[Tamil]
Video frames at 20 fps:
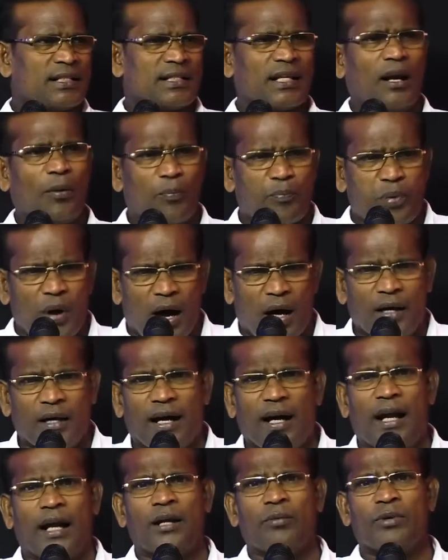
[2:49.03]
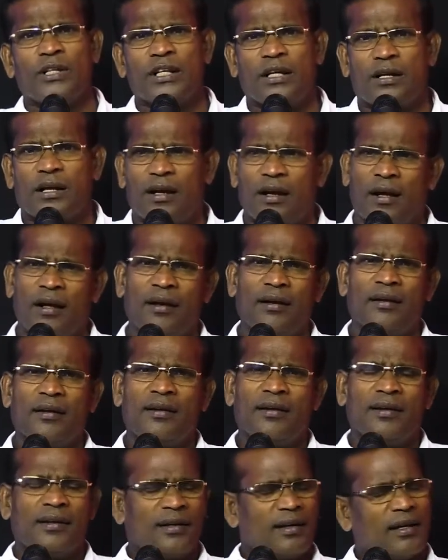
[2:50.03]
சில பாடுகளை அனுமதிக்கிறார்
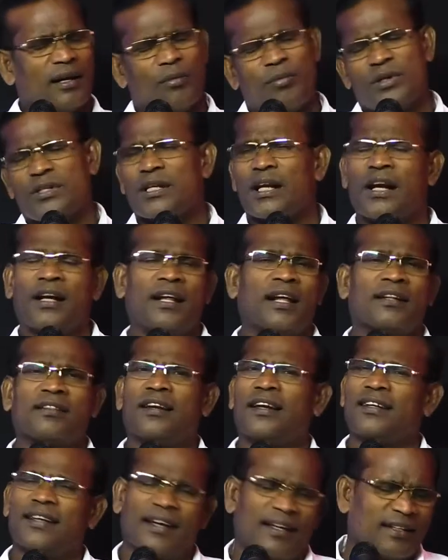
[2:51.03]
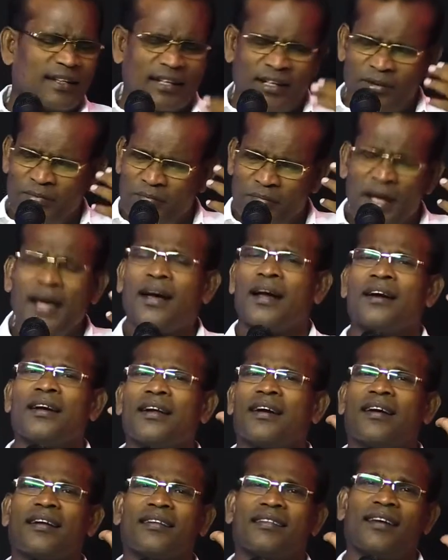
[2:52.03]
நம்ம சில நேரத்தில் எதையுமே
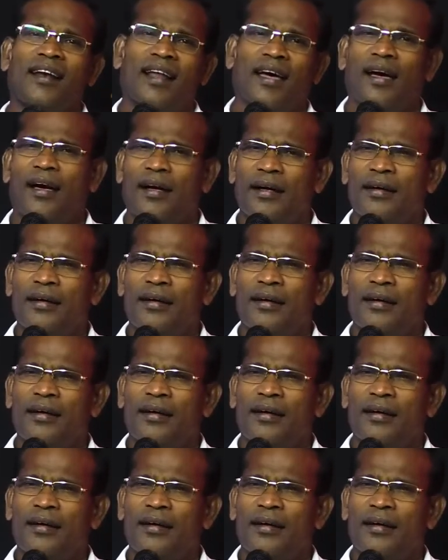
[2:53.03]
கண்டுக்கிறதில்ல